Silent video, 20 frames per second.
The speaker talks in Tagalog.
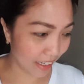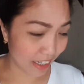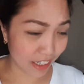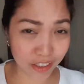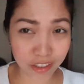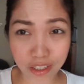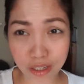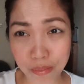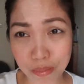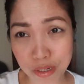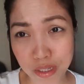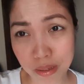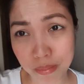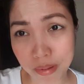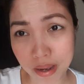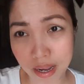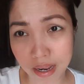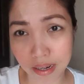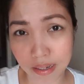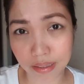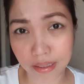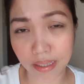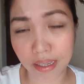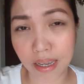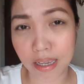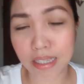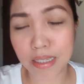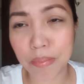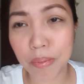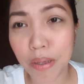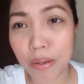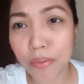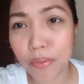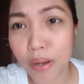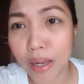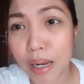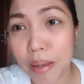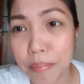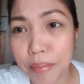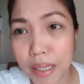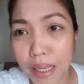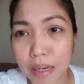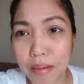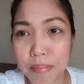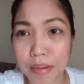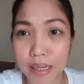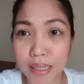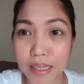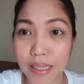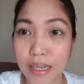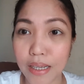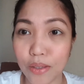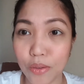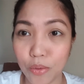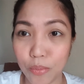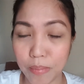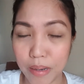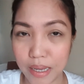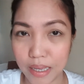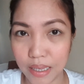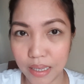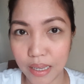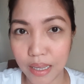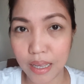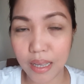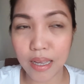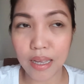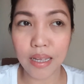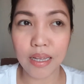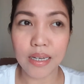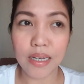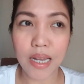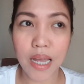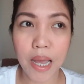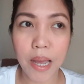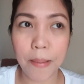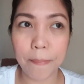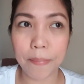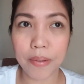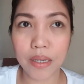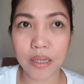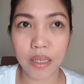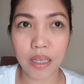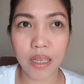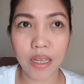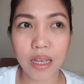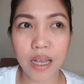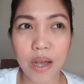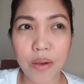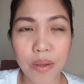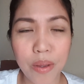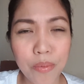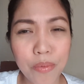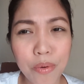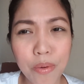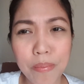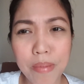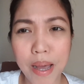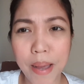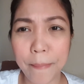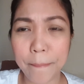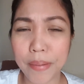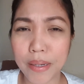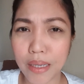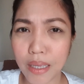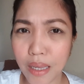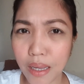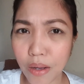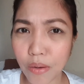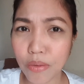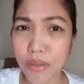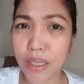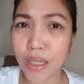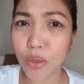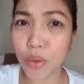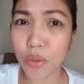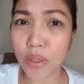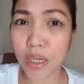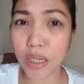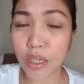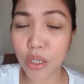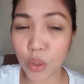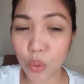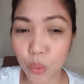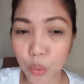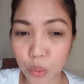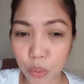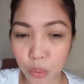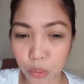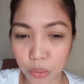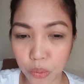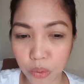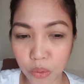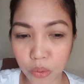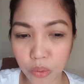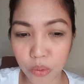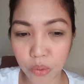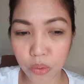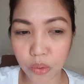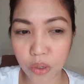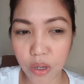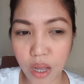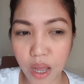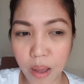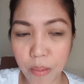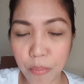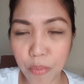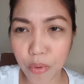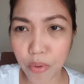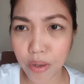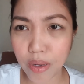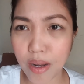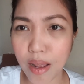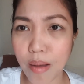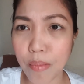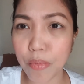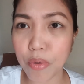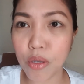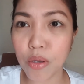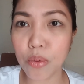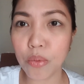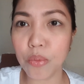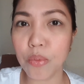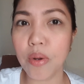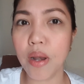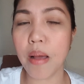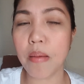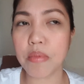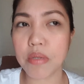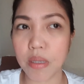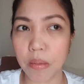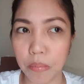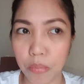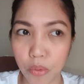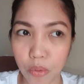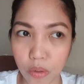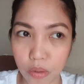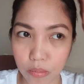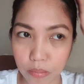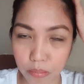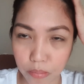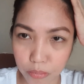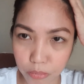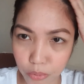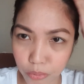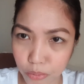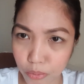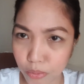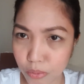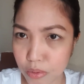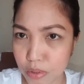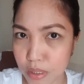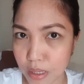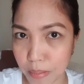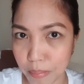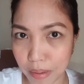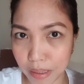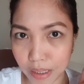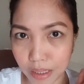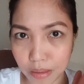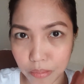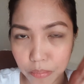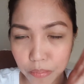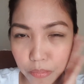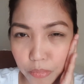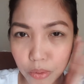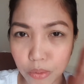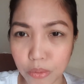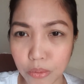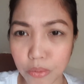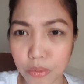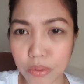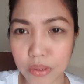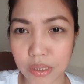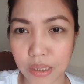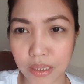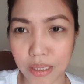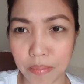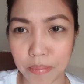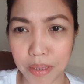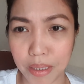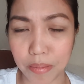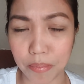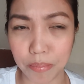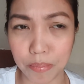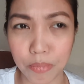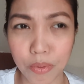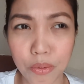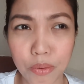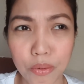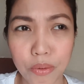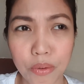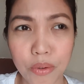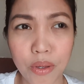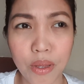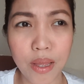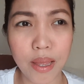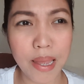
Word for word: Hindi naman sa maarte guys, pero alam niya ng mga taga Dubai na pag ikaw, ewan ko ba, pag ikaw dito nagluto, amoy na amoy yung ulam sa buhok mo, sa balat mo, sa damit mo.